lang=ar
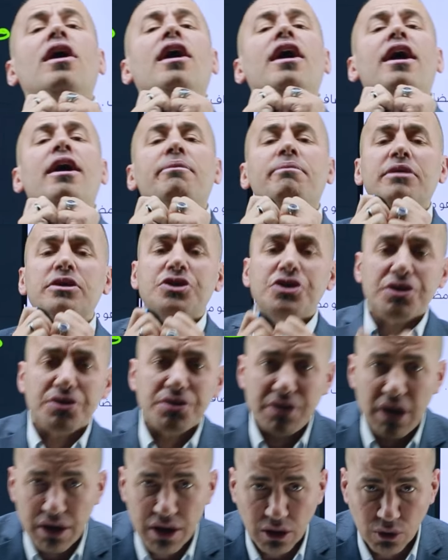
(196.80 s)
هامة
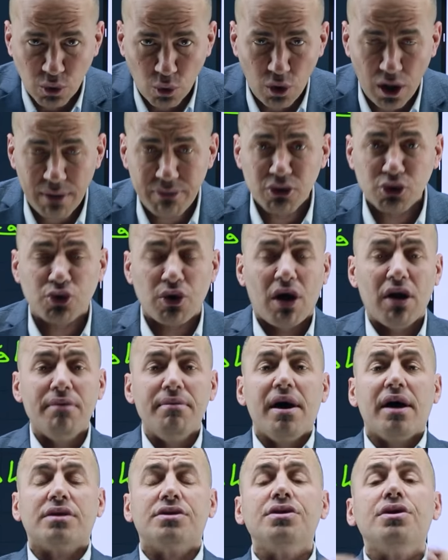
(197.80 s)
جدا يا طلابي
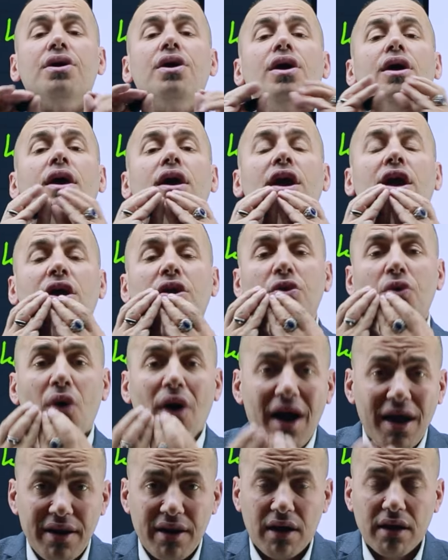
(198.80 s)
وطالباتي
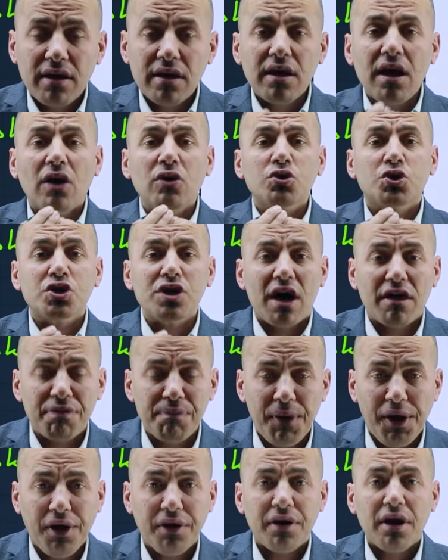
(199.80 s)
انه انا يا استاذ
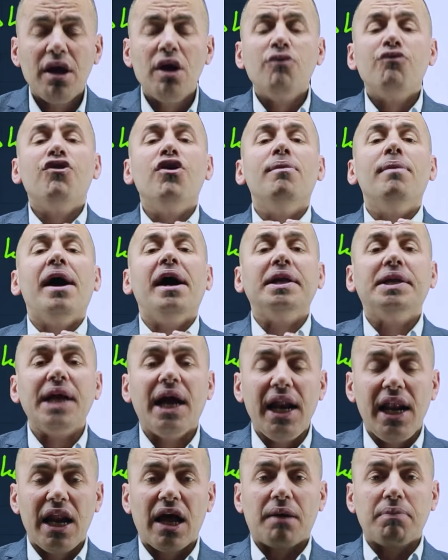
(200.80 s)
معن فيما
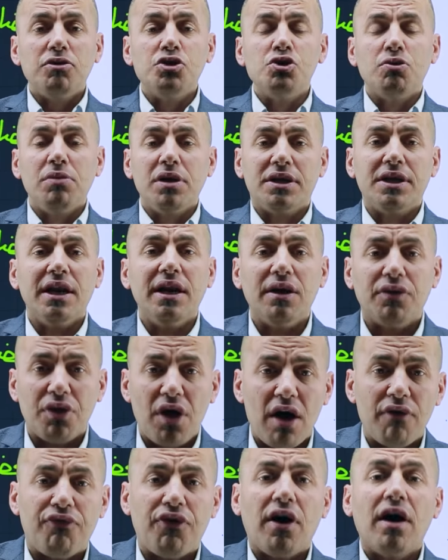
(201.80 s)
يتعلق بجملة
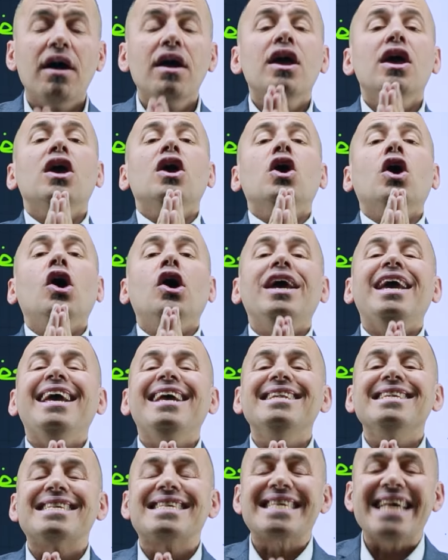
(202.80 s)
الإضافة
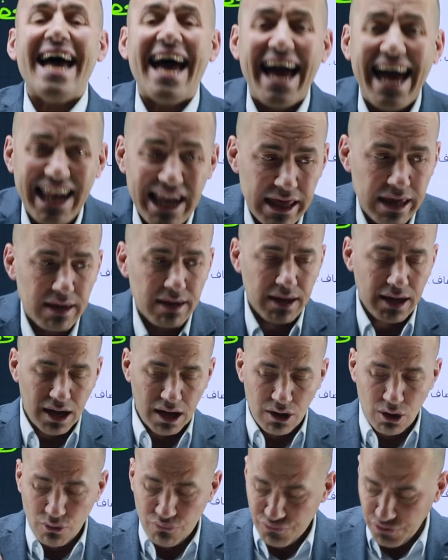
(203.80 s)
إن سالي
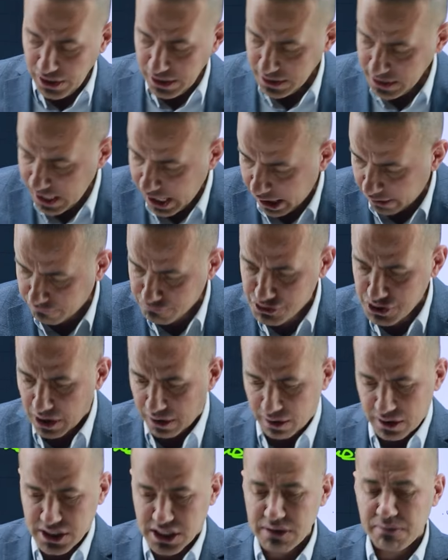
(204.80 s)
إنه في عندي حرف
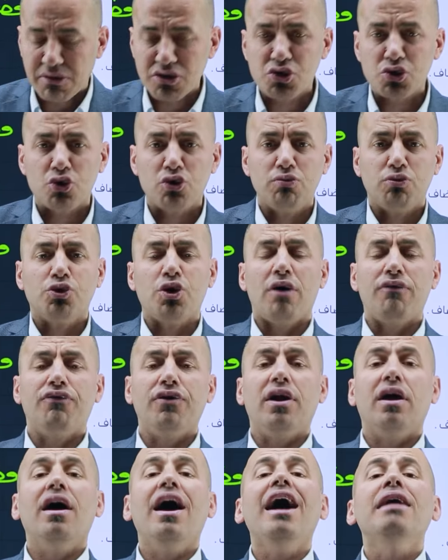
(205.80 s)
جر اسم مجرور مضاف
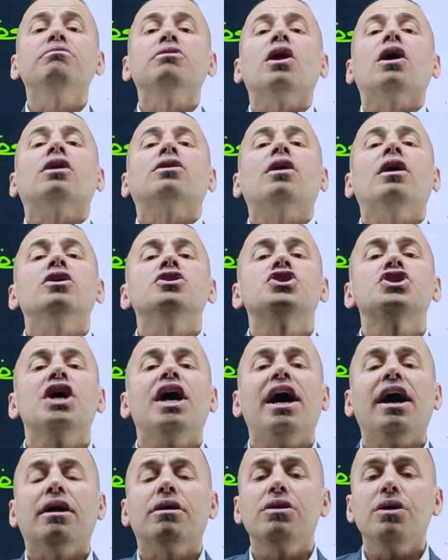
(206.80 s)
إليه هذه الأخطاء
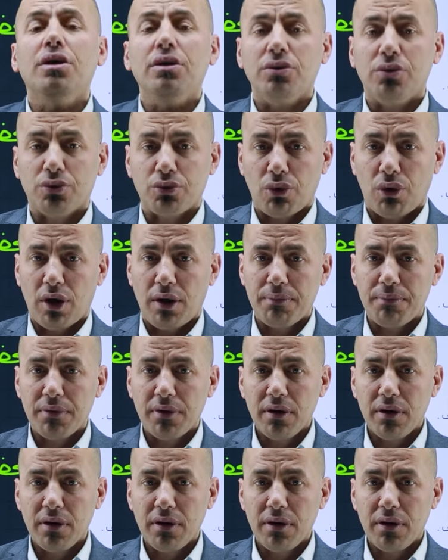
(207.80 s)
الشائعة كثير عند الطلاب